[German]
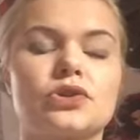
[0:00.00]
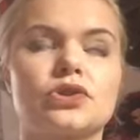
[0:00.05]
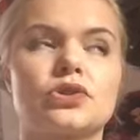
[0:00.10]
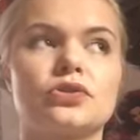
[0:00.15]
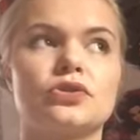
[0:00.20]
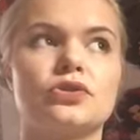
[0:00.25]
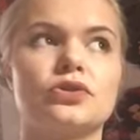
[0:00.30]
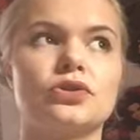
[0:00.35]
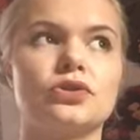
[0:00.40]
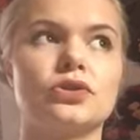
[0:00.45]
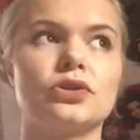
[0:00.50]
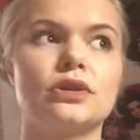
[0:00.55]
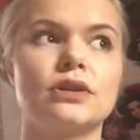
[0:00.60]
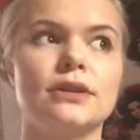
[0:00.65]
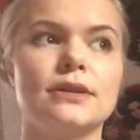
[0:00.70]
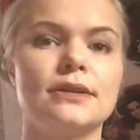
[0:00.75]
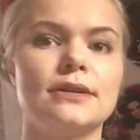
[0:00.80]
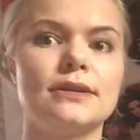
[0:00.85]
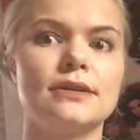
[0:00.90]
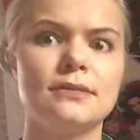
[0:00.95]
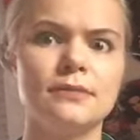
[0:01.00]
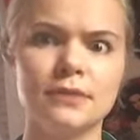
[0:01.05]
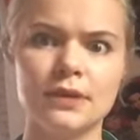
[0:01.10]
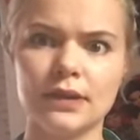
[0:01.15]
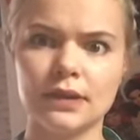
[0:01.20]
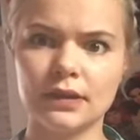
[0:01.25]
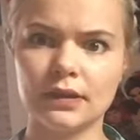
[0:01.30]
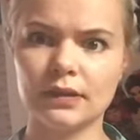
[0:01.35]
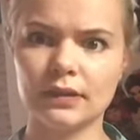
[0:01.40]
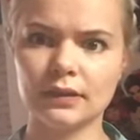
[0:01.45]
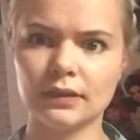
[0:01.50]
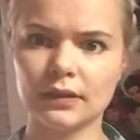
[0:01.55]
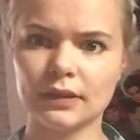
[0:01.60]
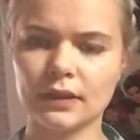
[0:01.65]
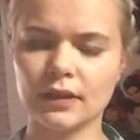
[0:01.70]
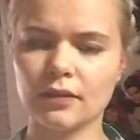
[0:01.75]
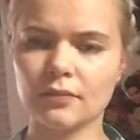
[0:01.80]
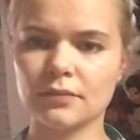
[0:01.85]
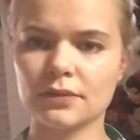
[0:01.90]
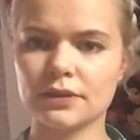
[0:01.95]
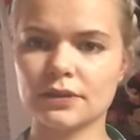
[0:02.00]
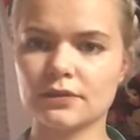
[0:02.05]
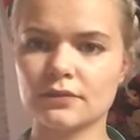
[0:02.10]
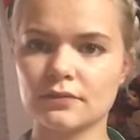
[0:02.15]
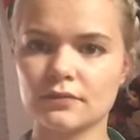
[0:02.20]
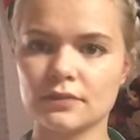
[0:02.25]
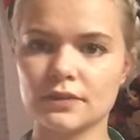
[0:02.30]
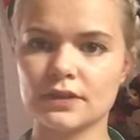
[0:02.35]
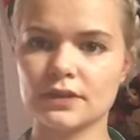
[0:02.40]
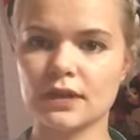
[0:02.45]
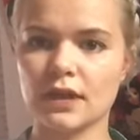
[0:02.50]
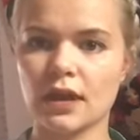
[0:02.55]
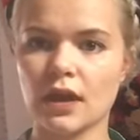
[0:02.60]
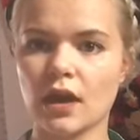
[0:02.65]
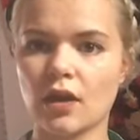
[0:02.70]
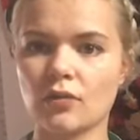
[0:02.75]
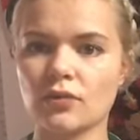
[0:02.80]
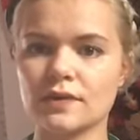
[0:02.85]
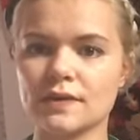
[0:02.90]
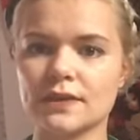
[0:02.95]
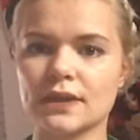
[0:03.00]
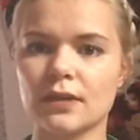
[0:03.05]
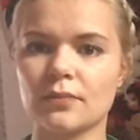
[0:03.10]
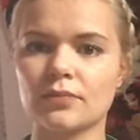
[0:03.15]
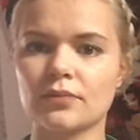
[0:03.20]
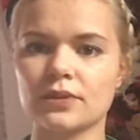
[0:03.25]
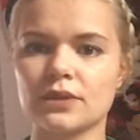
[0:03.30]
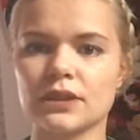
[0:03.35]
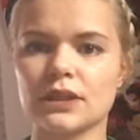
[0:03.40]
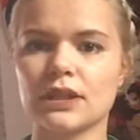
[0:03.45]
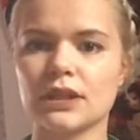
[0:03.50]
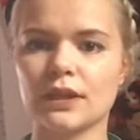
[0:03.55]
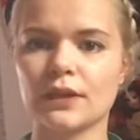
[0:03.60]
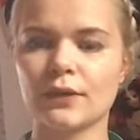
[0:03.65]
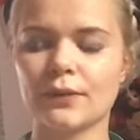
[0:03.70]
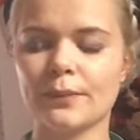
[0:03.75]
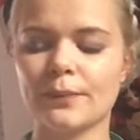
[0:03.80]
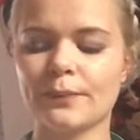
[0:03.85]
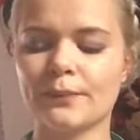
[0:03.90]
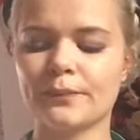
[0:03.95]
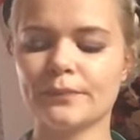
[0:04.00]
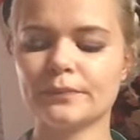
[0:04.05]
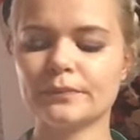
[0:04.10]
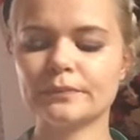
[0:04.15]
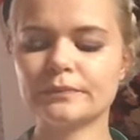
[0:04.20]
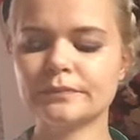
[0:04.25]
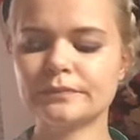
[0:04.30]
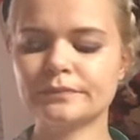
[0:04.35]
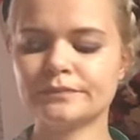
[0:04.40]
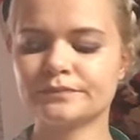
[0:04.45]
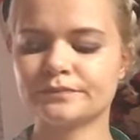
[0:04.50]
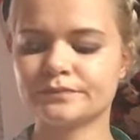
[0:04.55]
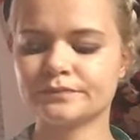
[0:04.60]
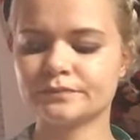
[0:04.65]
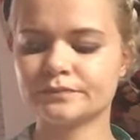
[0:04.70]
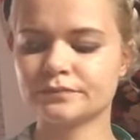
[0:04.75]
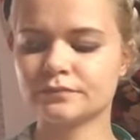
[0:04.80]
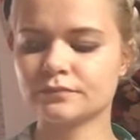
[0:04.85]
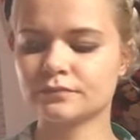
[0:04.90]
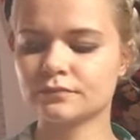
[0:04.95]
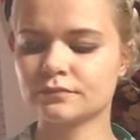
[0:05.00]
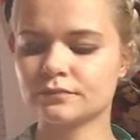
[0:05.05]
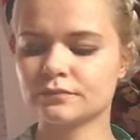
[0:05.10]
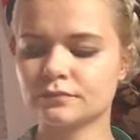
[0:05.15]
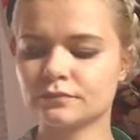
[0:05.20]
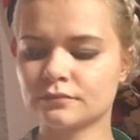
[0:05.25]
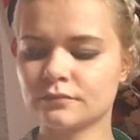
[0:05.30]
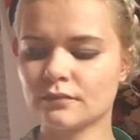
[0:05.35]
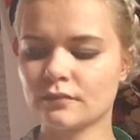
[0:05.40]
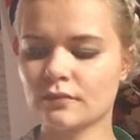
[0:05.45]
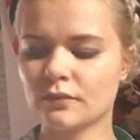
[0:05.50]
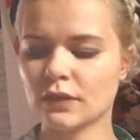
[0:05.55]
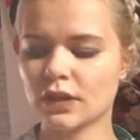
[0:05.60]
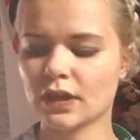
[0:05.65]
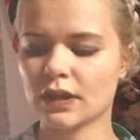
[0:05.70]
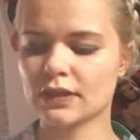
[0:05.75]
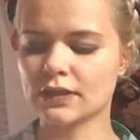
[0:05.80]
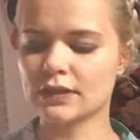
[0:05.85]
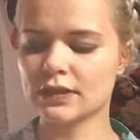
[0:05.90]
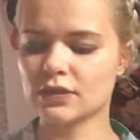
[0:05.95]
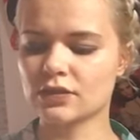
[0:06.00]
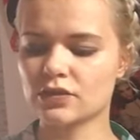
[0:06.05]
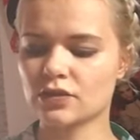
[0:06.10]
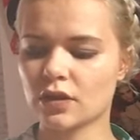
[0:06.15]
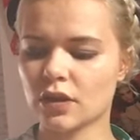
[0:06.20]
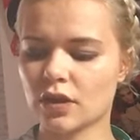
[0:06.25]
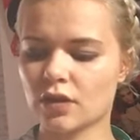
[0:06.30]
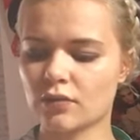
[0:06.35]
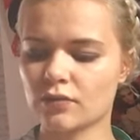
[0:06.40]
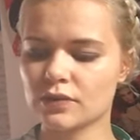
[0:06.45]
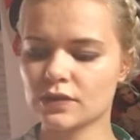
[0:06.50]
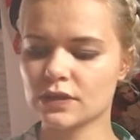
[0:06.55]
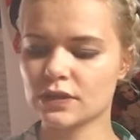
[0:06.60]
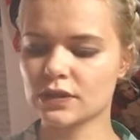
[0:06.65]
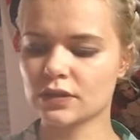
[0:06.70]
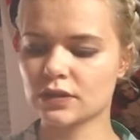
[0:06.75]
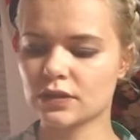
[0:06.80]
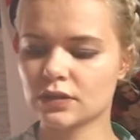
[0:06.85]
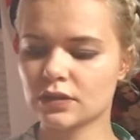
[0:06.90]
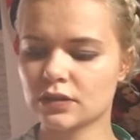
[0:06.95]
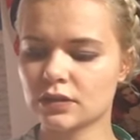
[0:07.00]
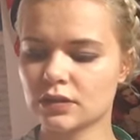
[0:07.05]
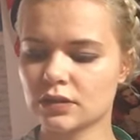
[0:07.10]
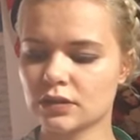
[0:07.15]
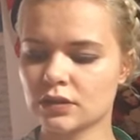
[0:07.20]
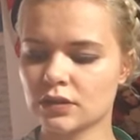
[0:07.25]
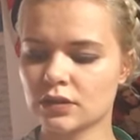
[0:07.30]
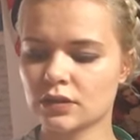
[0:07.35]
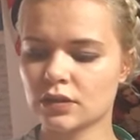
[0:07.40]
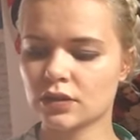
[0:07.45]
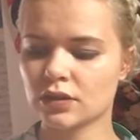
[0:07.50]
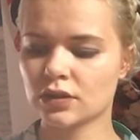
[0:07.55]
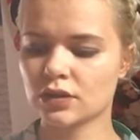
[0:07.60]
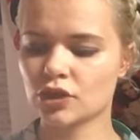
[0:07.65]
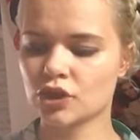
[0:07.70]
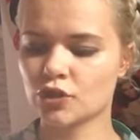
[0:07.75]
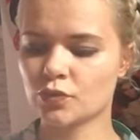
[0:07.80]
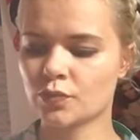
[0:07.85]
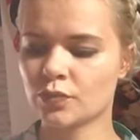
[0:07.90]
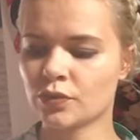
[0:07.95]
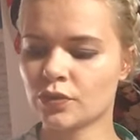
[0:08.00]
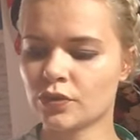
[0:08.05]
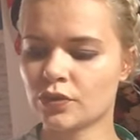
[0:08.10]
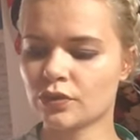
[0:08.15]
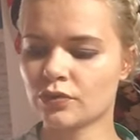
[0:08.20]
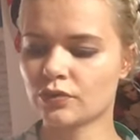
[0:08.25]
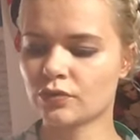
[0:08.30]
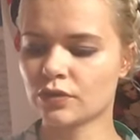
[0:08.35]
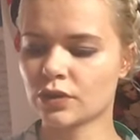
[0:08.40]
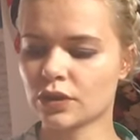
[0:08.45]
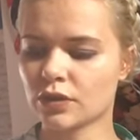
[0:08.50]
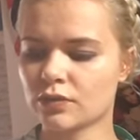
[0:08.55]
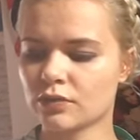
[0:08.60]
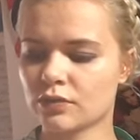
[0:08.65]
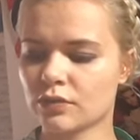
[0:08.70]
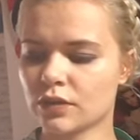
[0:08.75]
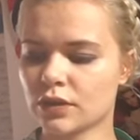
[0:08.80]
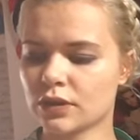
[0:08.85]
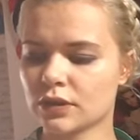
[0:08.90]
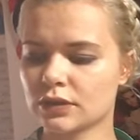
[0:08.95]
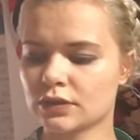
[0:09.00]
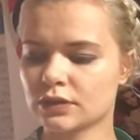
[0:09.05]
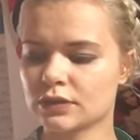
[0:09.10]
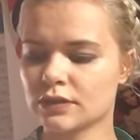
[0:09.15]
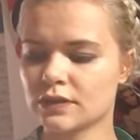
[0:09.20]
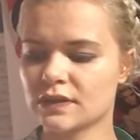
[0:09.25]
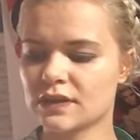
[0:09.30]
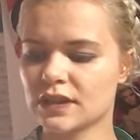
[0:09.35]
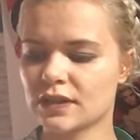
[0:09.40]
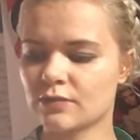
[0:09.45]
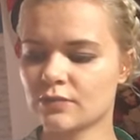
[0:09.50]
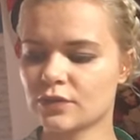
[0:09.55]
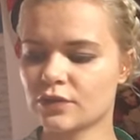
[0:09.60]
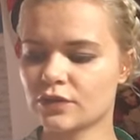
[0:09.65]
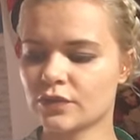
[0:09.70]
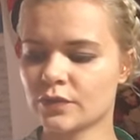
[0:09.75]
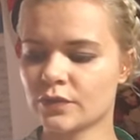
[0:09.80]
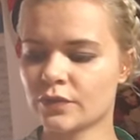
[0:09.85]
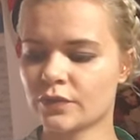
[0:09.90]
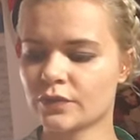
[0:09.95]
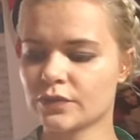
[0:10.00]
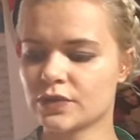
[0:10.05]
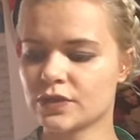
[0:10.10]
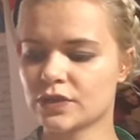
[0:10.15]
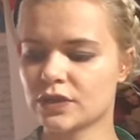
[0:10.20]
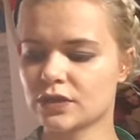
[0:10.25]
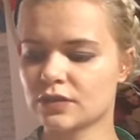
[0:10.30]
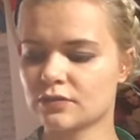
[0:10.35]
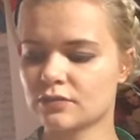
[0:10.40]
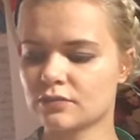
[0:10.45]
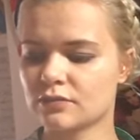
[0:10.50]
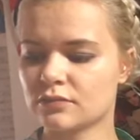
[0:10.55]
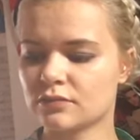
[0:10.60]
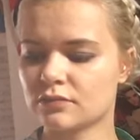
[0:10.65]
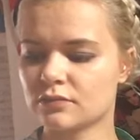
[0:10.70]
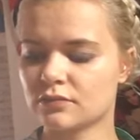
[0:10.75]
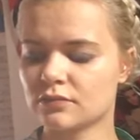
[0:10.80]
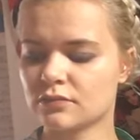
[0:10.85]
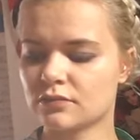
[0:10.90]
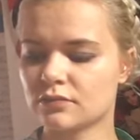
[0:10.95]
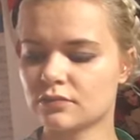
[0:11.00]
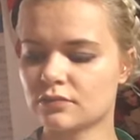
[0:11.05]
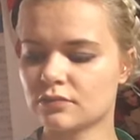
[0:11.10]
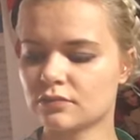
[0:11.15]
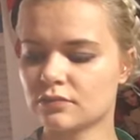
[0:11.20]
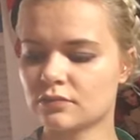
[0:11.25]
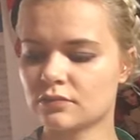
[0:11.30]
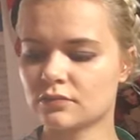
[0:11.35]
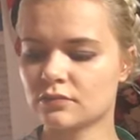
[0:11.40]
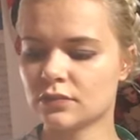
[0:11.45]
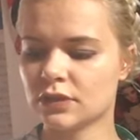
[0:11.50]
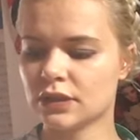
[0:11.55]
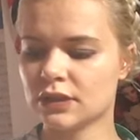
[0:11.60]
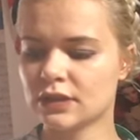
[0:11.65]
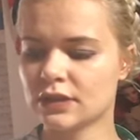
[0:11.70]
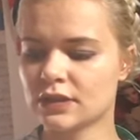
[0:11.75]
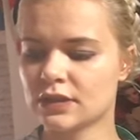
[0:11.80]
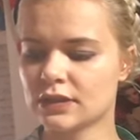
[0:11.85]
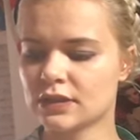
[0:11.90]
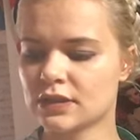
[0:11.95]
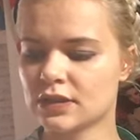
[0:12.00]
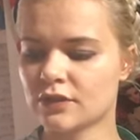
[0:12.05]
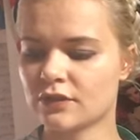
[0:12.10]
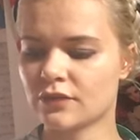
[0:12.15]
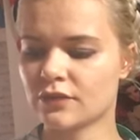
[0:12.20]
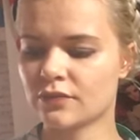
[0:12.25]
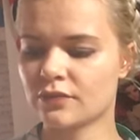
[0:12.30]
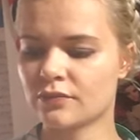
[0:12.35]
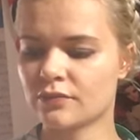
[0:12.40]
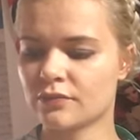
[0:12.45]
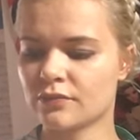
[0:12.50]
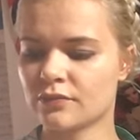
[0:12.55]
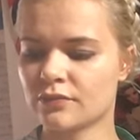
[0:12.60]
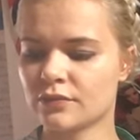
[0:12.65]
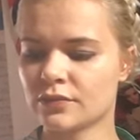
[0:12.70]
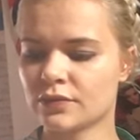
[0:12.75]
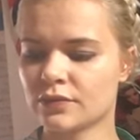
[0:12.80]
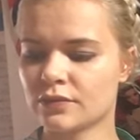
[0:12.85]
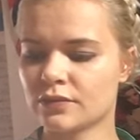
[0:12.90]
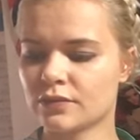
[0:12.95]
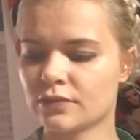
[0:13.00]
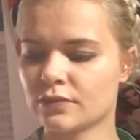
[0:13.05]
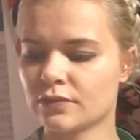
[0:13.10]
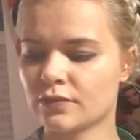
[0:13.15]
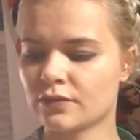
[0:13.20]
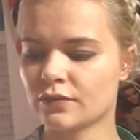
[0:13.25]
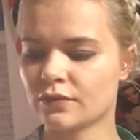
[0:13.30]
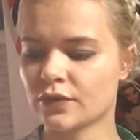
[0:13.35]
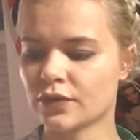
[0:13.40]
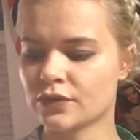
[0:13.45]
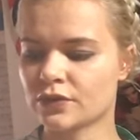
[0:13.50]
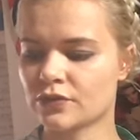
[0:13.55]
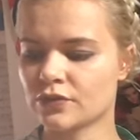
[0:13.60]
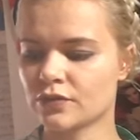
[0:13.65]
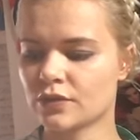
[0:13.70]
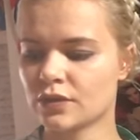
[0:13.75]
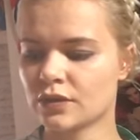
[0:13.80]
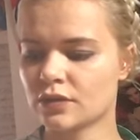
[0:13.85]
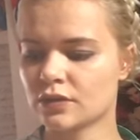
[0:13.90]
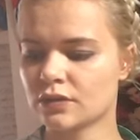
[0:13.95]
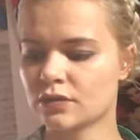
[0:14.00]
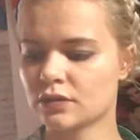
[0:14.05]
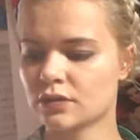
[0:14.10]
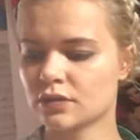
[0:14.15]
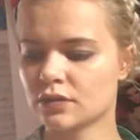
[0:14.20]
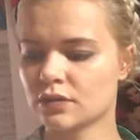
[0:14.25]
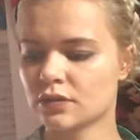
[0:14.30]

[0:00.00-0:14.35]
schon immer, glaube ich, in unserer Hausapotheke. Hm, halt hier zu Hause spüren oder gurgeln, 10 bis 15 Milliliter äh, verdünnen